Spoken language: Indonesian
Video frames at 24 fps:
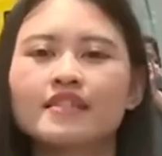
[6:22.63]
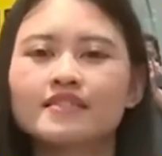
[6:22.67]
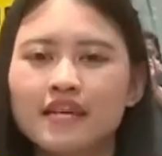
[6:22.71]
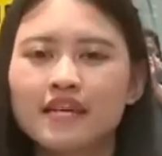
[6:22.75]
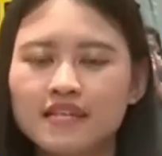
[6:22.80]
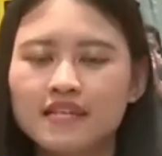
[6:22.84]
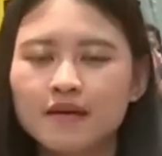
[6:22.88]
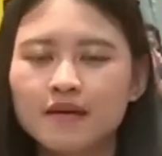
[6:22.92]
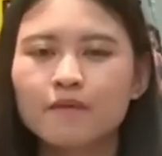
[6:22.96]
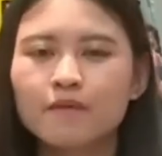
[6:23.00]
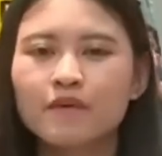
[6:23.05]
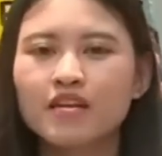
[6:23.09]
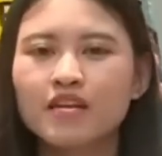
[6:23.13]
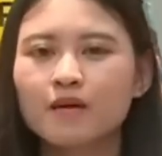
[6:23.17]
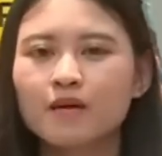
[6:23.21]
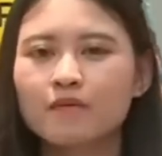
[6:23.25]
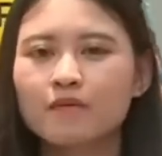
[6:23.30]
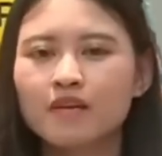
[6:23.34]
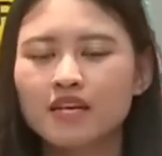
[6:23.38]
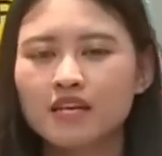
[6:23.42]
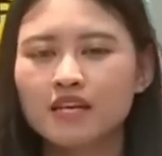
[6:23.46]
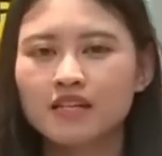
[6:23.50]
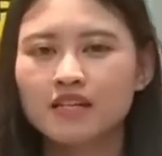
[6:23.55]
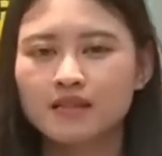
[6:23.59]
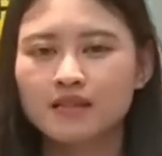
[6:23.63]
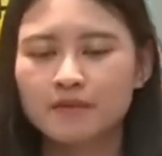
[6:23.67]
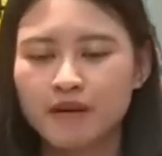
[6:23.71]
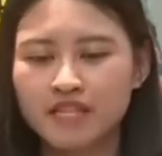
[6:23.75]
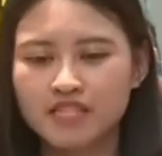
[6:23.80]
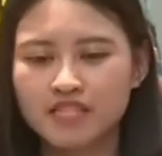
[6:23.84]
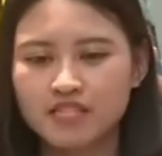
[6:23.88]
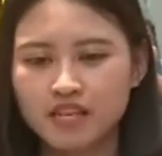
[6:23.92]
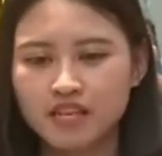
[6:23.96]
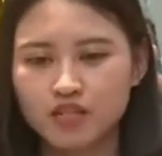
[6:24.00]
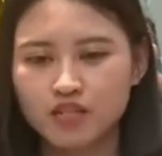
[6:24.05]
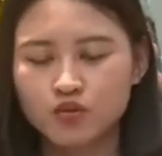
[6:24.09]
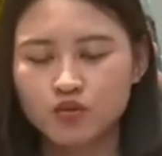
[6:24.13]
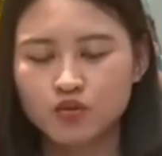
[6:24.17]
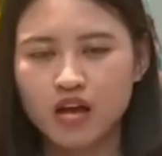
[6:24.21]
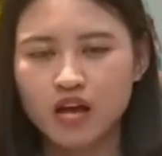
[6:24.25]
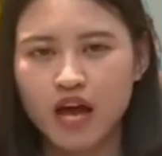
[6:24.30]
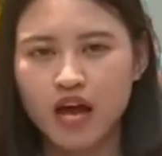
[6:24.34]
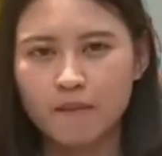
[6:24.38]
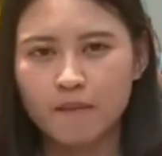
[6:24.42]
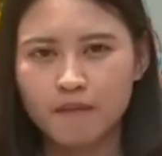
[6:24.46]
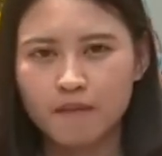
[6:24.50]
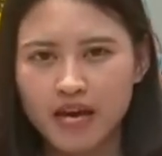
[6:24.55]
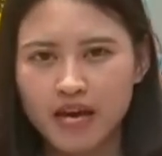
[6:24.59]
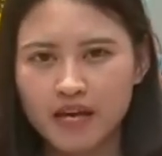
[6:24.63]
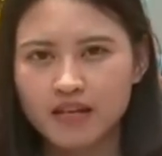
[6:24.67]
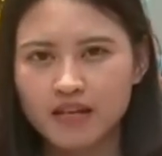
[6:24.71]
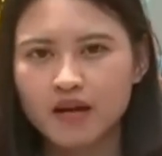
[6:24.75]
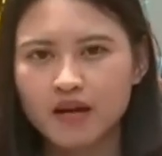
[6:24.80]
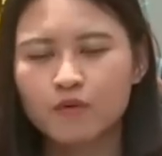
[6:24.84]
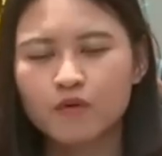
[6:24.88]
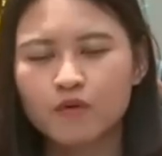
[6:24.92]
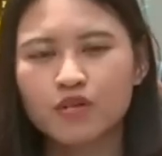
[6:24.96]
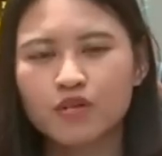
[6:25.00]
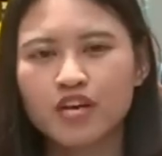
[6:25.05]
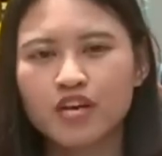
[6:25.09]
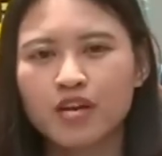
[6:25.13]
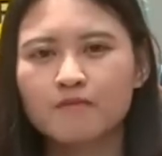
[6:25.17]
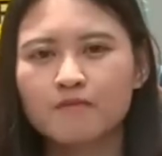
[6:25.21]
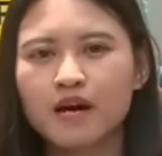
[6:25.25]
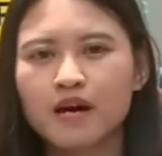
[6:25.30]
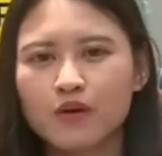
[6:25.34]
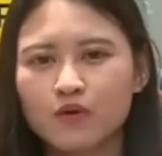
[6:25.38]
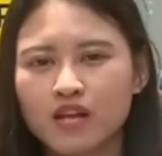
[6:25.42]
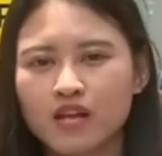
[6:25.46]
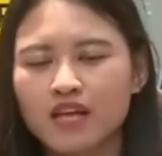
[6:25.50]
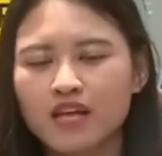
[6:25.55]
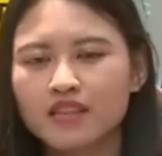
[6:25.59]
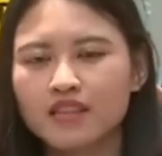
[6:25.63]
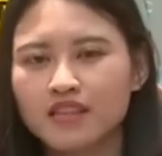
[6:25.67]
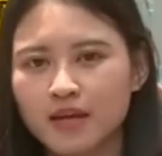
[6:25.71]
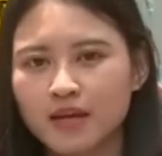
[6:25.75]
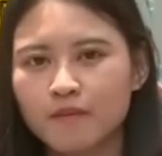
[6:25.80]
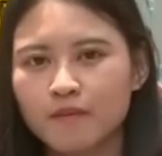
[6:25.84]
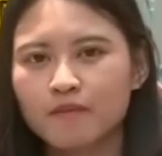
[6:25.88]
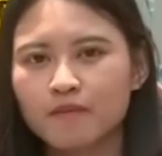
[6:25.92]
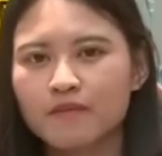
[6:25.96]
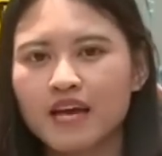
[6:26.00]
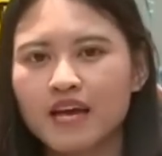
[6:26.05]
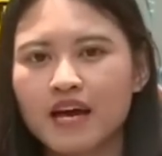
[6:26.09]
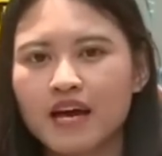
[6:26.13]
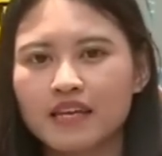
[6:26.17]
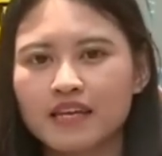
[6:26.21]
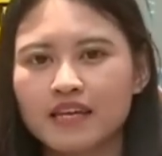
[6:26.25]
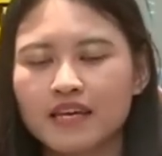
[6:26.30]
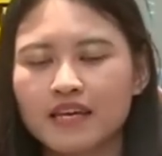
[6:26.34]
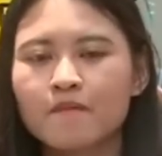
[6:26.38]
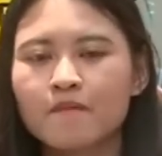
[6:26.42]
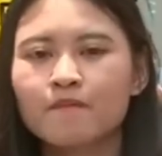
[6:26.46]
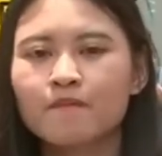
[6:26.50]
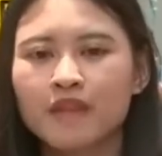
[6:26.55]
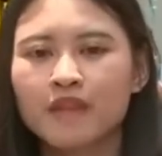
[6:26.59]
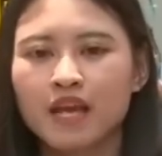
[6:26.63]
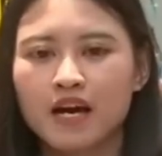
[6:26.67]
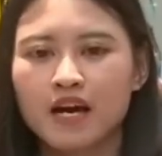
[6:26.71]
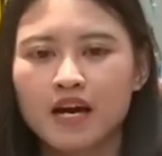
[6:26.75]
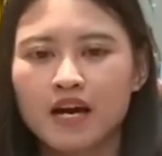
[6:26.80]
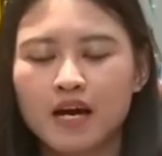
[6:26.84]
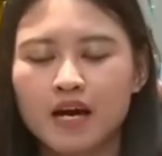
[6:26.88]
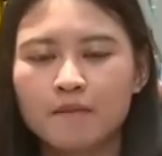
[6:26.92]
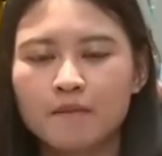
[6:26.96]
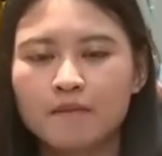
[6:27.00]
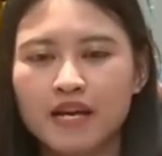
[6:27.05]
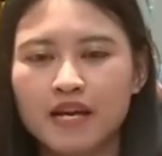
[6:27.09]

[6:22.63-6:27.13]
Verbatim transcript: Jadi benar-benar dipastikan sudah aman kemudian barulah tim dari eh,